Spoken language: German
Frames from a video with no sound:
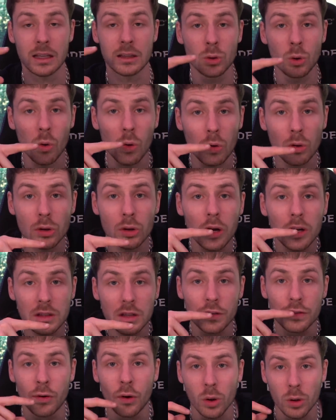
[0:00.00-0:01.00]
Da drucken
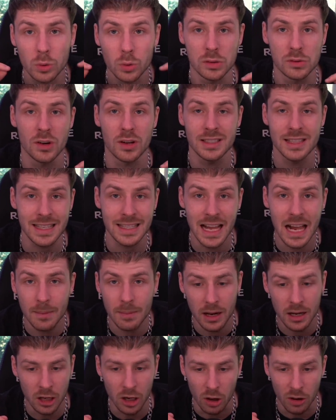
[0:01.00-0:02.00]
Leute Fotos von sich
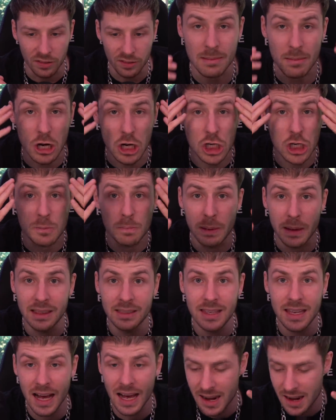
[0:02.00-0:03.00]
selber drauf. Aber
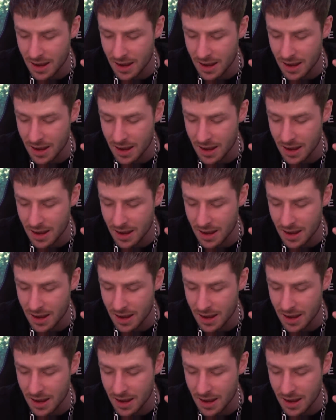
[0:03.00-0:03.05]
spinnt die